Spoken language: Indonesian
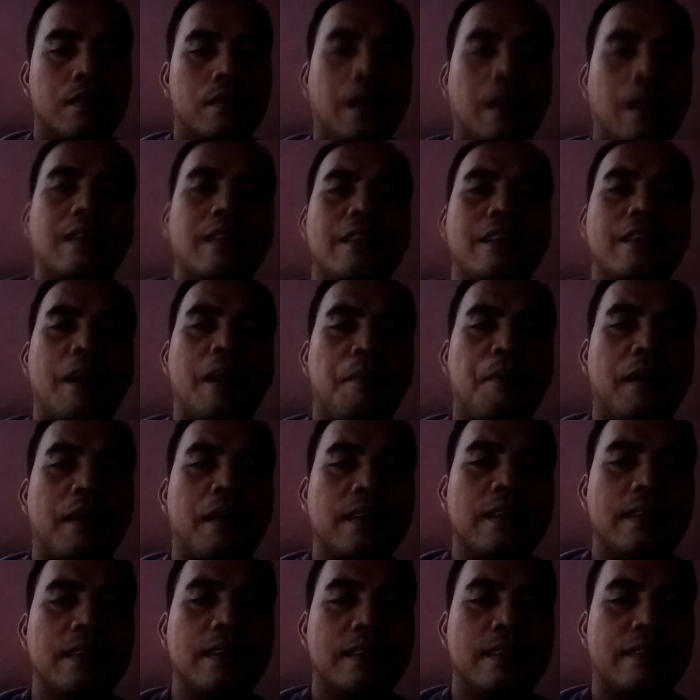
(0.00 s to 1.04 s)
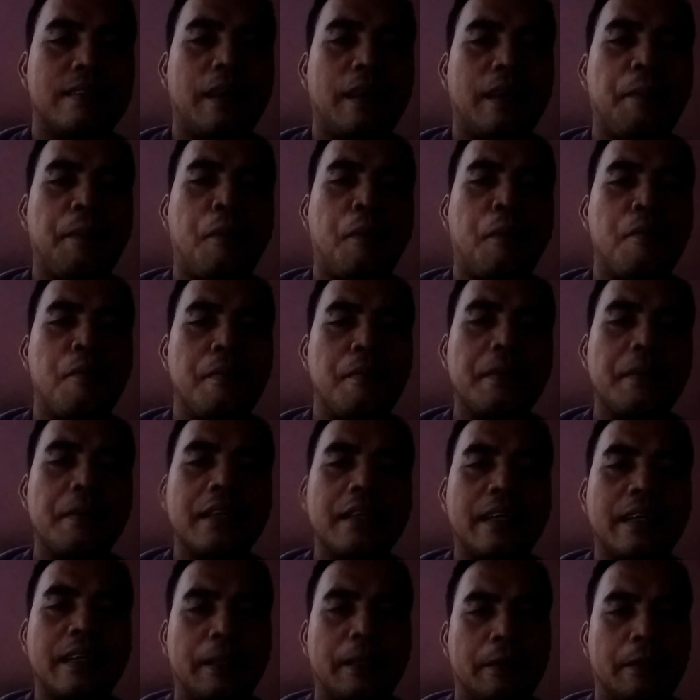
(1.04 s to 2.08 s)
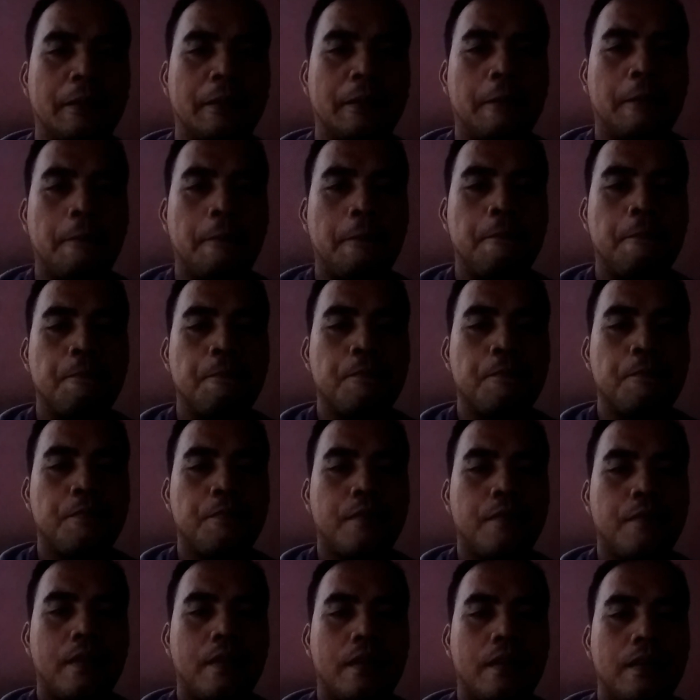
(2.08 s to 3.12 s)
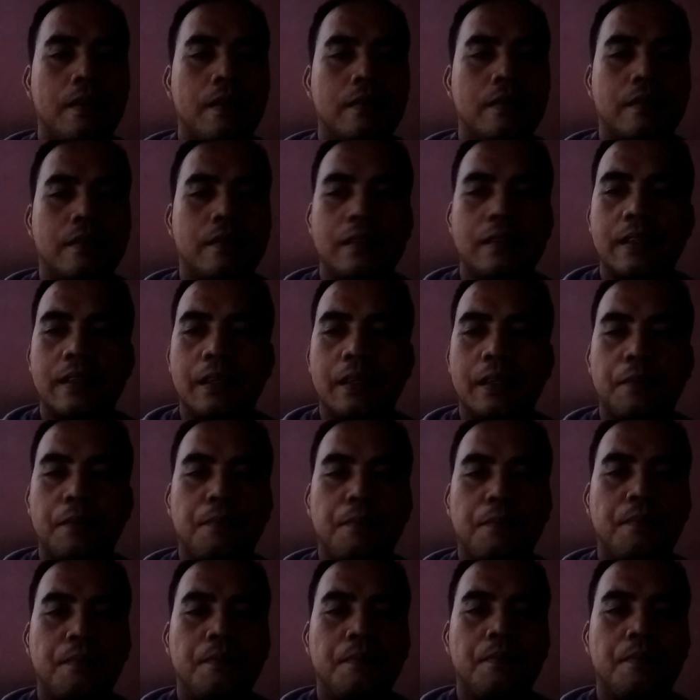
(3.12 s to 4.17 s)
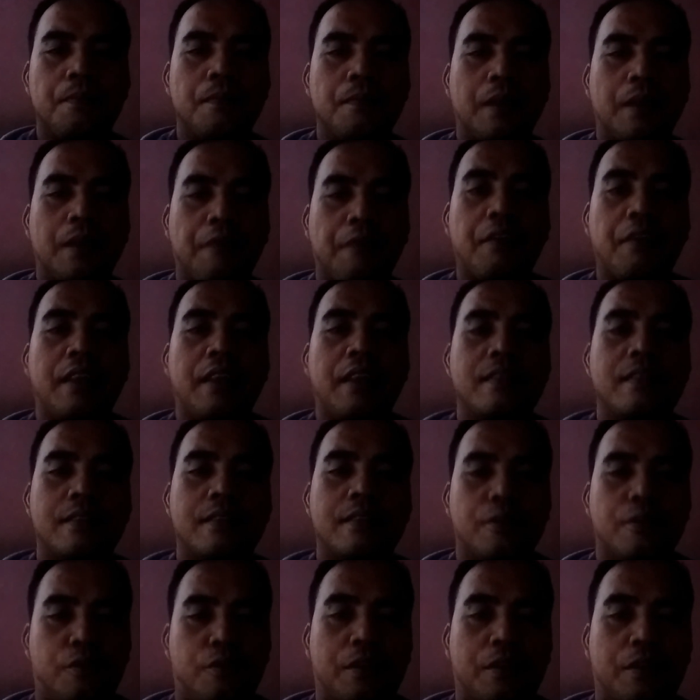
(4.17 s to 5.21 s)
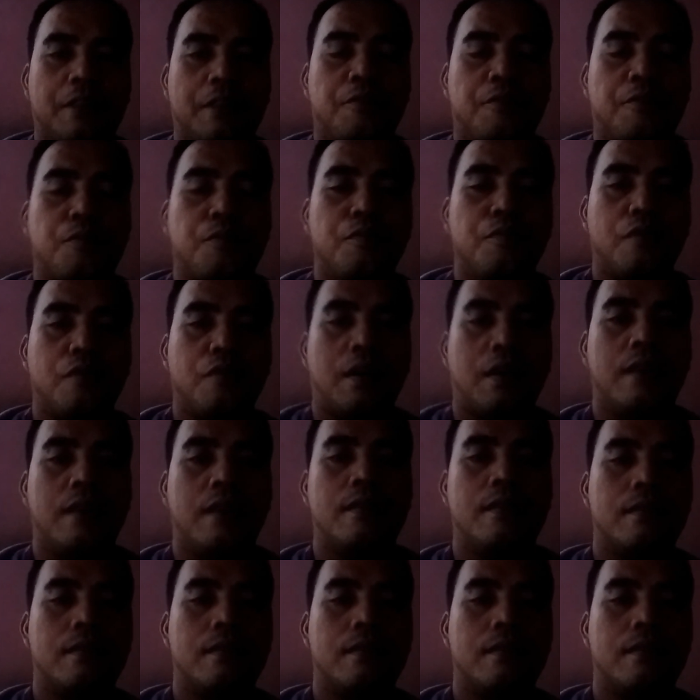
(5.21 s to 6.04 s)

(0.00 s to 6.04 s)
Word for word: Nah, di dalam hal ini saya mau memberikan sedikit referensi untuk kita semua